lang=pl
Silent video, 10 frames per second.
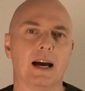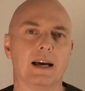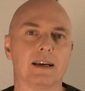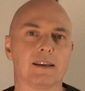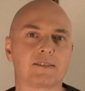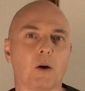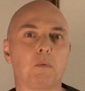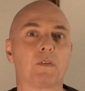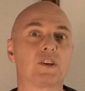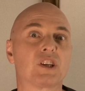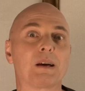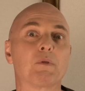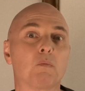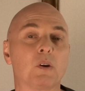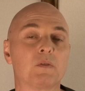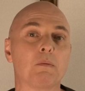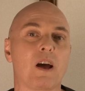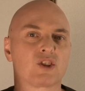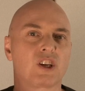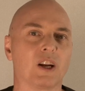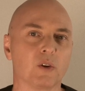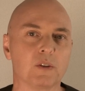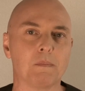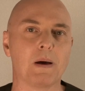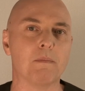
e, z opowieściami o pewnym szalonym